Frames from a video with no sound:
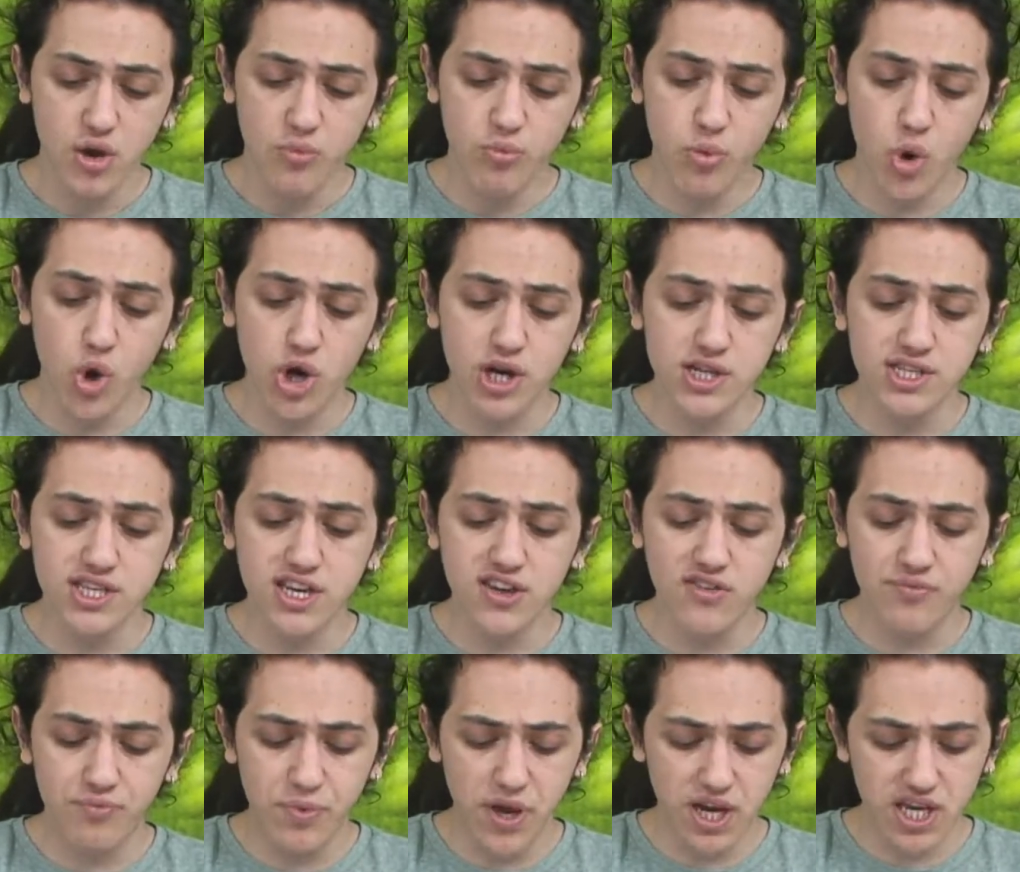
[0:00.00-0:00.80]
Böyle
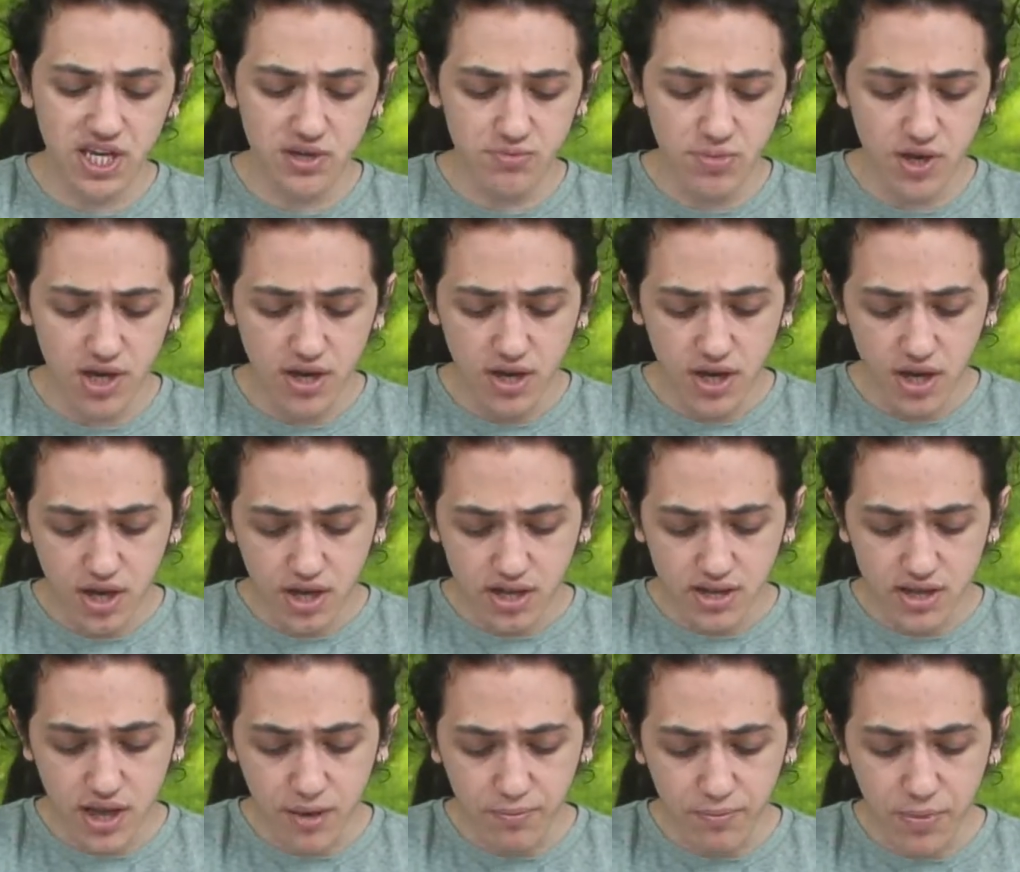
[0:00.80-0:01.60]
zayıf bir ekibi
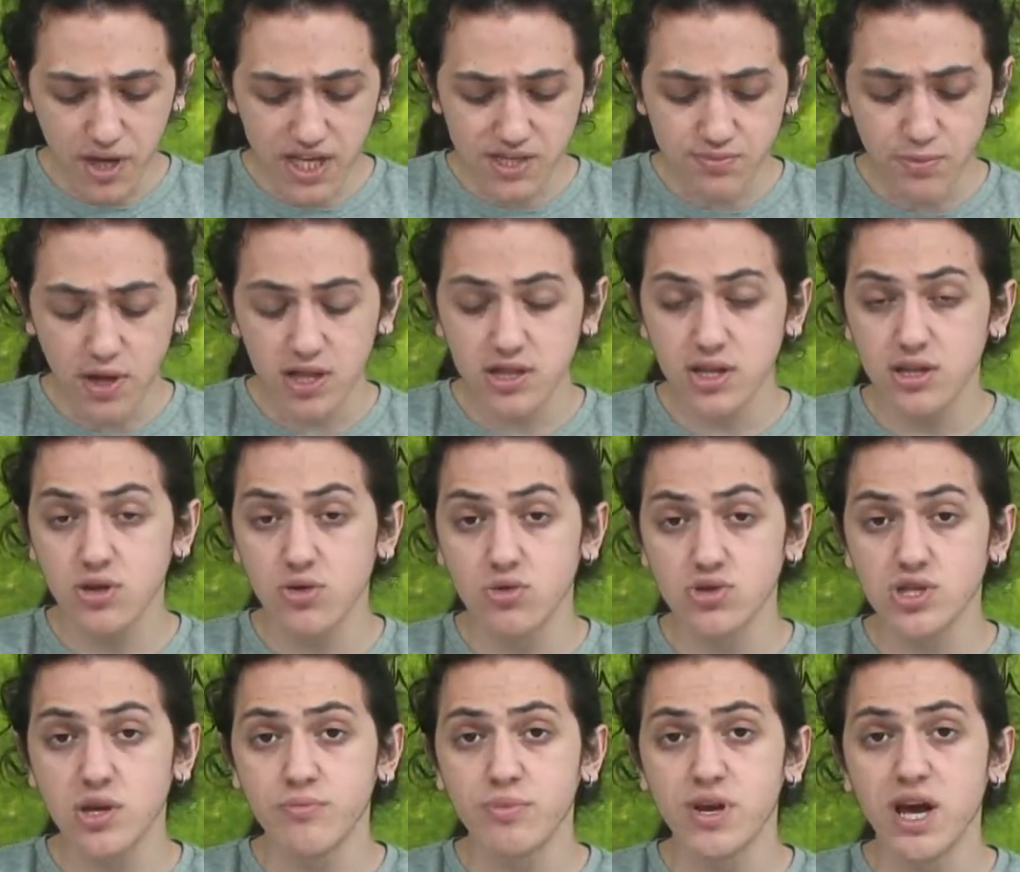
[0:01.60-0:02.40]
deplasmanda da
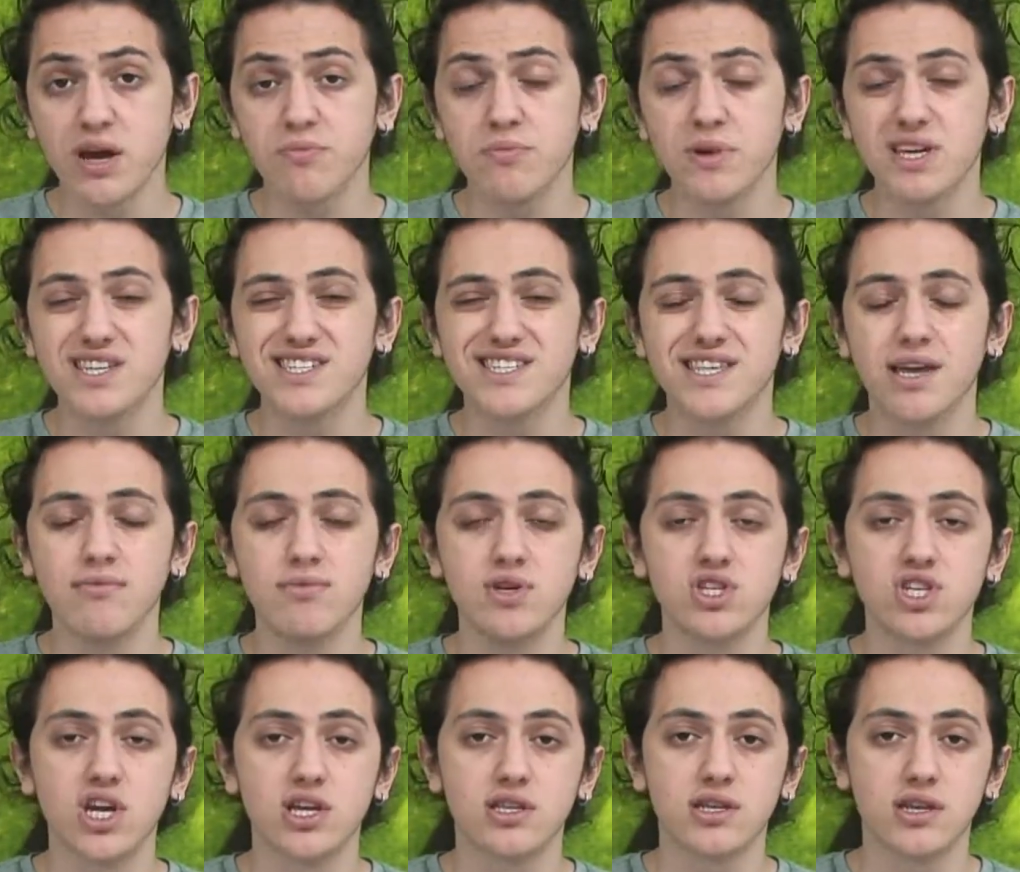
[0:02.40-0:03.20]
olsa bırakmak
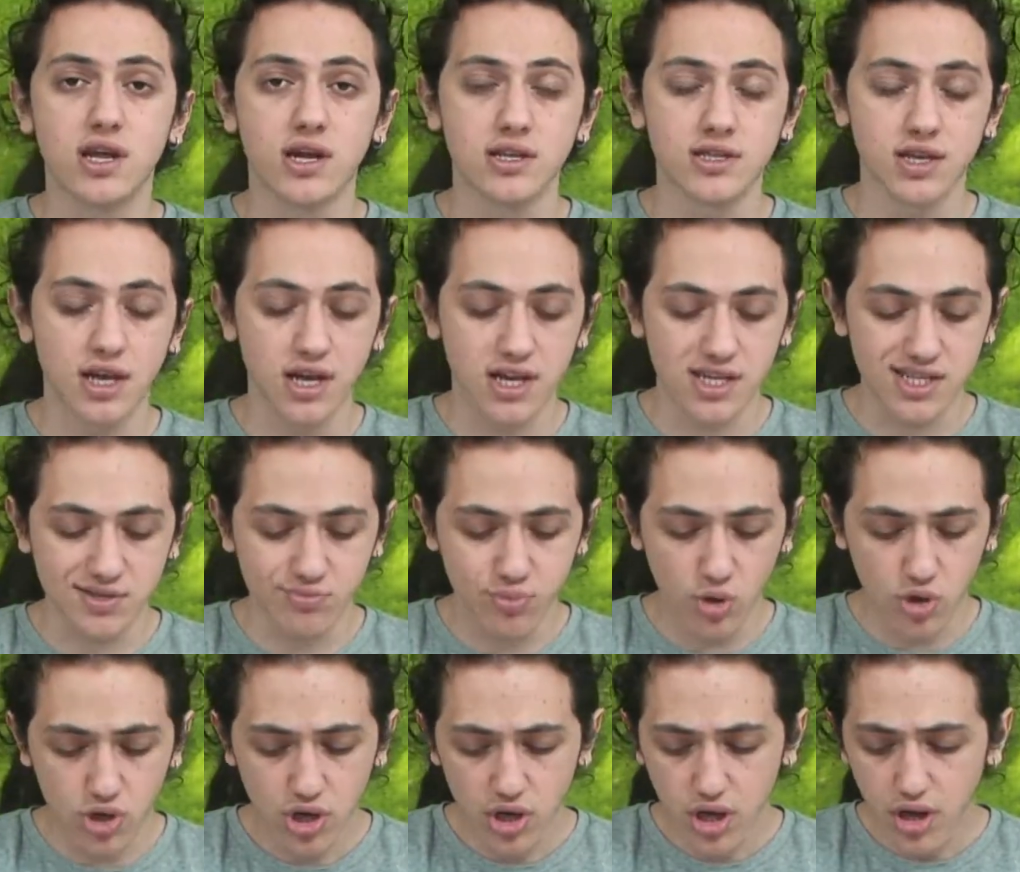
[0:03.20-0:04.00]
istemeyecektir Antalya
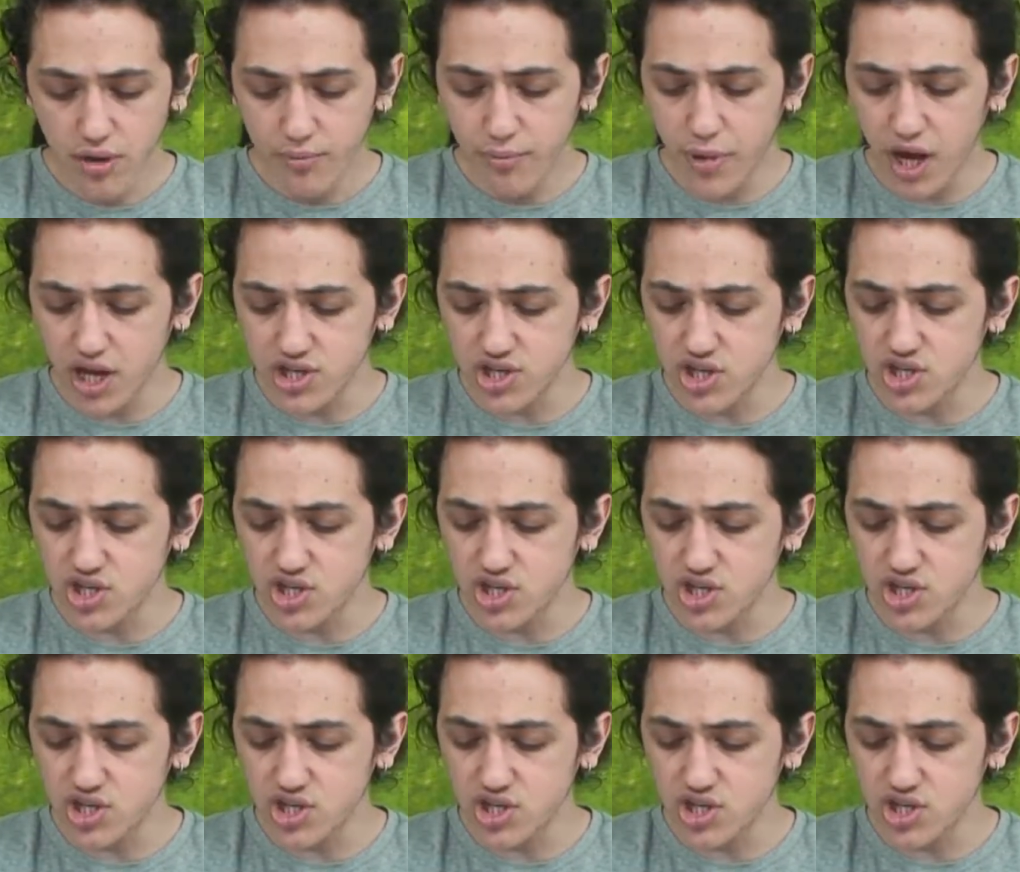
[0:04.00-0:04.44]
Spor. Bence